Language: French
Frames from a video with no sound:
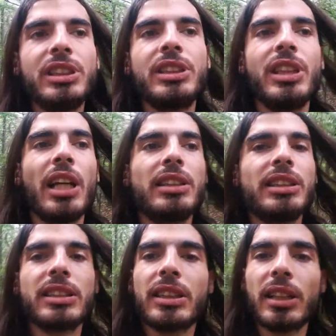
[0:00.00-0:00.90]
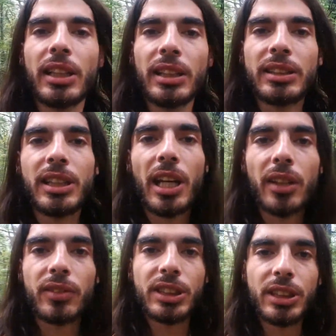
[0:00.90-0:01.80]
s'il y a des extraterrestres qui
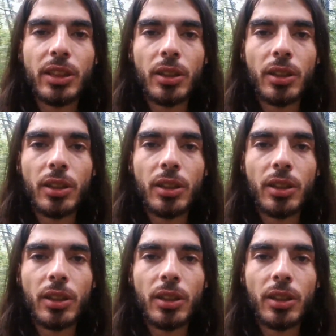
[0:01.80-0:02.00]
arrivent ici,